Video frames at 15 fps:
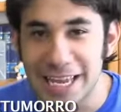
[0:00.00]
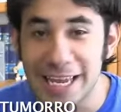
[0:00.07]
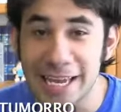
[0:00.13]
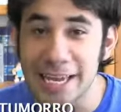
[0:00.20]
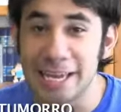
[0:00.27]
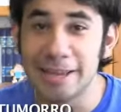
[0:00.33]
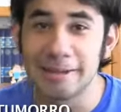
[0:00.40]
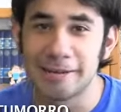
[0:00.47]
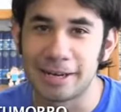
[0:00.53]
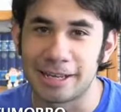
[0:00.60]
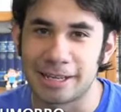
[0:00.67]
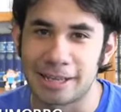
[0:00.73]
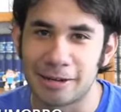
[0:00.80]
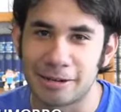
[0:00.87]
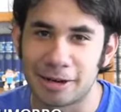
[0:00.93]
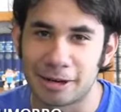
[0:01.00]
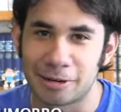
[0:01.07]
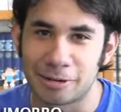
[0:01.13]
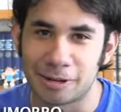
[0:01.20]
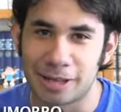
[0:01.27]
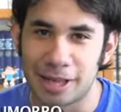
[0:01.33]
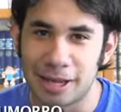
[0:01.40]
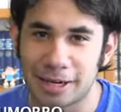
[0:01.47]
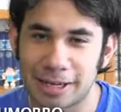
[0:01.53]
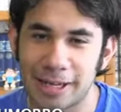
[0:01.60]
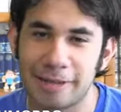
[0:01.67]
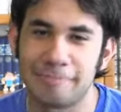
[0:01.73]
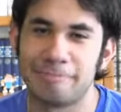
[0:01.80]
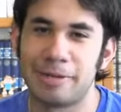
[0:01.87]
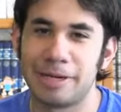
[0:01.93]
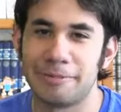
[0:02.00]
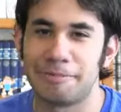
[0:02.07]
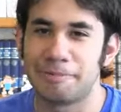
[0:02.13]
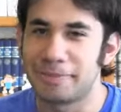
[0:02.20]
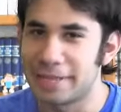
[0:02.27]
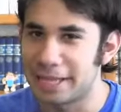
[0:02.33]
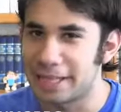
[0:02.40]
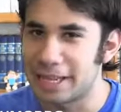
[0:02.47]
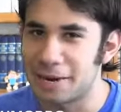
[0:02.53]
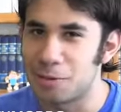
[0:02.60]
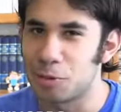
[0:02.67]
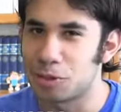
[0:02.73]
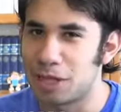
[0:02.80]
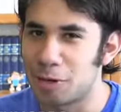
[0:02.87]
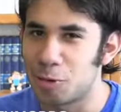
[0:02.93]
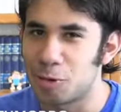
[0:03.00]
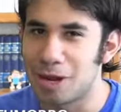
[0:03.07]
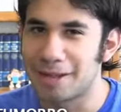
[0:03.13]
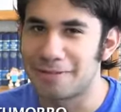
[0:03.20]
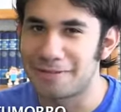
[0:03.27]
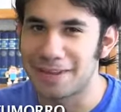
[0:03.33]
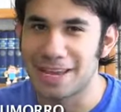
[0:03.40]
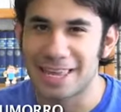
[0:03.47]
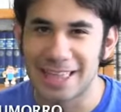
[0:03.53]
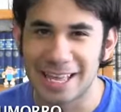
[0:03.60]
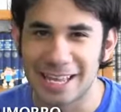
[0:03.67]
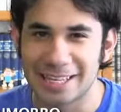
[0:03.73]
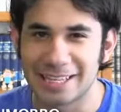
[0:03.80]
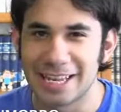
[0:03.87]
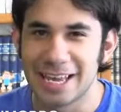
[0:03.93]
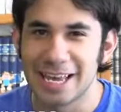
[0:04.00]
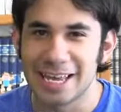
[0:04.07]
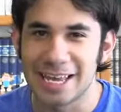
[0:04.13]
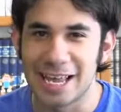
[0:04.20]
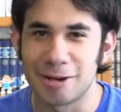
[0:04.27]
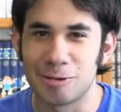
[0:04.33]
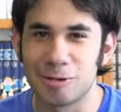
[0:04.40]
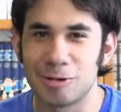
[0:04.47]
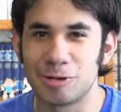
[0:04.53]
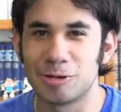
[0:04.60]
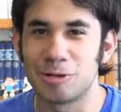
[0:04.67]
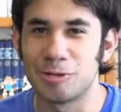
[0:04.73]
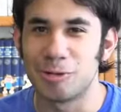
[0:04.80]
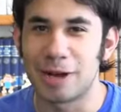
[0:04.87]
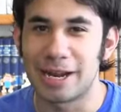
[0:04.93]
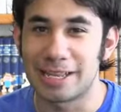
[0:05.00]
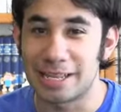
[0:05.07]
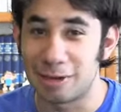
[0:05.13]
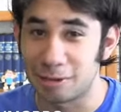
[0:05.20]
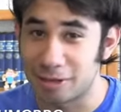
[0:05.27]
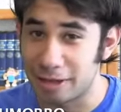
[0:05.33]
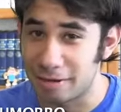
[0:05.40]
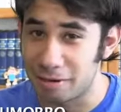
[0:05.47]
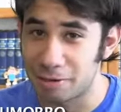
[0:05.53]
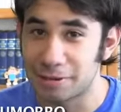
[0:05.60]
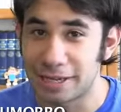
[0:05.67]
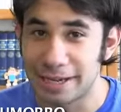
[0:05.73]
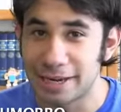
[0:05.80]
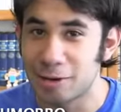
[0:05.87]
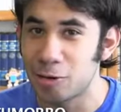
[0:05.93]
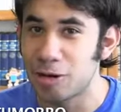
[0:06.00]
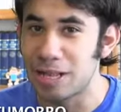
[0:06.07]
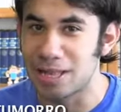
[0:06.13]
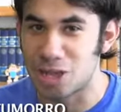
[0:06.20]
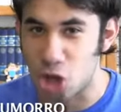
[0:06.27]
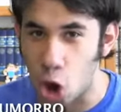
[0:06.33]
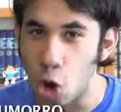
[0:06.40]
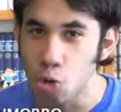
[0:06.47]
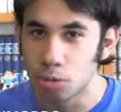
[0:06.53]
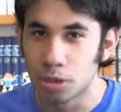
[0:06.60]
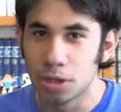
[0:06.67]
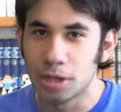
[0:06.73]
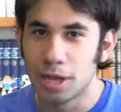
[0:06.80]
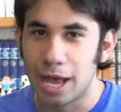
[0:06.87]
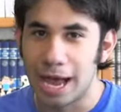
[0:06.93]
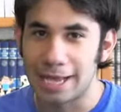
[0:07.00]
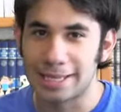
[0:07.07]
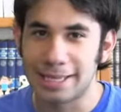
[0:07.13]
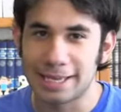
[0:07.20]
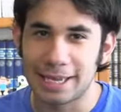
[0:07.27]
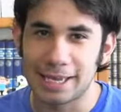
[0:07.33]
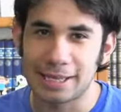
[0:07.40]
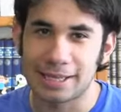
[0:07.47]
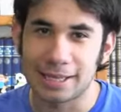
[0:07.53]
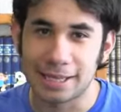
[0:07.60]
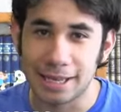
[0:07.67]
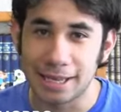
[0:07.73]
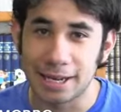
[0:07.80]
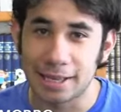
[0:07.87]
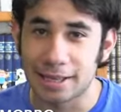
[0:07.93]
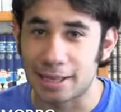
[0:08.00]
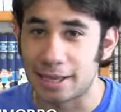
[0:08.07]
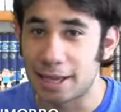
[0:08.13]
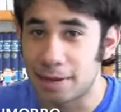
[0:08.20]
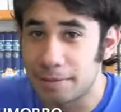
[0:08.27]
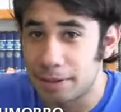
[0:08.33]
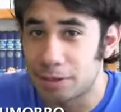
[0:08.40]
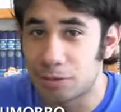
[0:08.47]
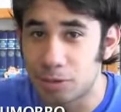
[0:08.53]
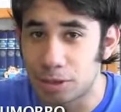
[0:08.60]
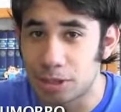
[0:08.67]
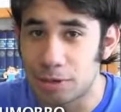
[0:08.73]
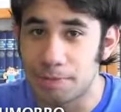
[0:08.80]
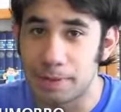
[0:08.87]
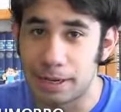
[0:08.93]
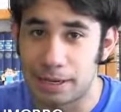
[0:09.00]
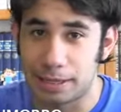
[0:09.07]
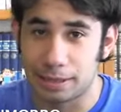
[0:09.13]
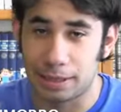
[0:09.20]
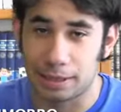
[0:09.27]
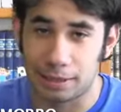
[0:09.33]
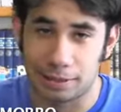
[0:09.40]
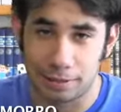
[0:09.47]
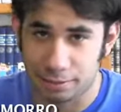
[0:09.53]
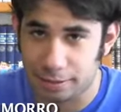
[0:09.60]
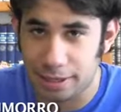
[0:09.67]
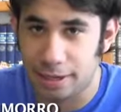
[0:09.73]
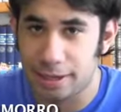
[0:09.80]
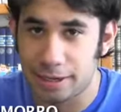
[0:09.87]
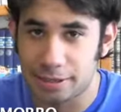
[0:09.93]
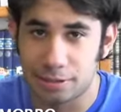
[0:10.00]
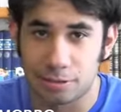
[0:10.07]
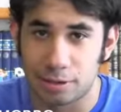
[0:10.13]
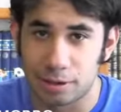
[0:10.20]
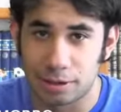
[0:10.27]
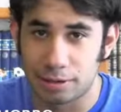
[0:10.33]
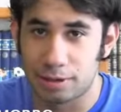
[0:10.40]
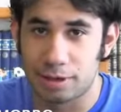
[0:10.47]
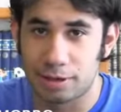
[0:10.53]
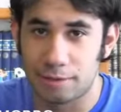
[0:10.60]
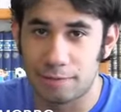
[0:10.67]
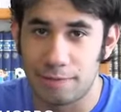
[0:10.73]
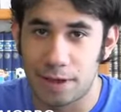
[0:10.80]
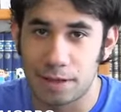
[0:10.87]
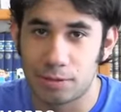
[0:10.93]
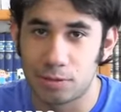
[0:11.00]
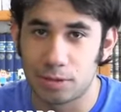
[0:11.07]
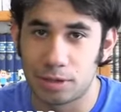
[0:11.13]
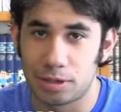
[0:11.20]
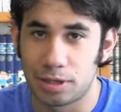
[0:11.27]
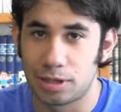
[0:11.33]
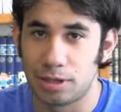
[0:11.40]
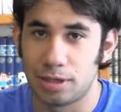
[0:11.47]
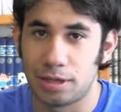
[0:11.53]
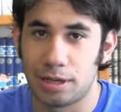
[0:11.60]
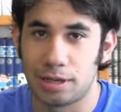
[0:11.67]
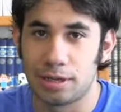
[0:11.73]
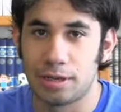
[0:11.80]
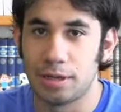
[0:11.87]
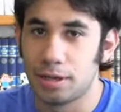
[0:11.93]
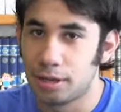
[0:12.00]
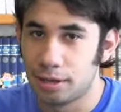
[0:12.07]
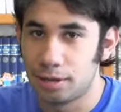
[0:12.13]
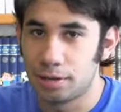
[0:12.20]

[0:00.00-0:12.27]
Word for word: Y les quiero recordar que, bueno, ya tenemos algunas fechas y algunos lugares a los que vamos a ir con el show. Así que si quieres seguirme en Twitter para que te enteres o en, Facebook, eh, ahí